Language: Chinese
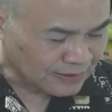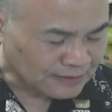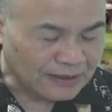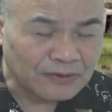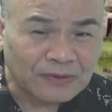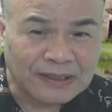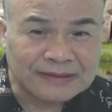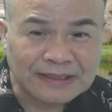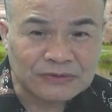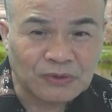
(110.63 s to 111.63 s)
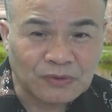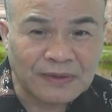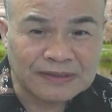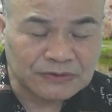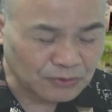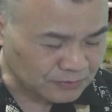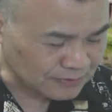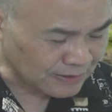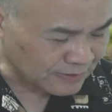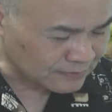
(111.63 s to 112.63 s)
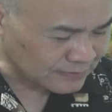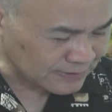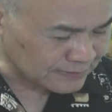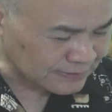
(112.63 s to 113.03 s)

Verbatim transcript: 那后来他做官做到了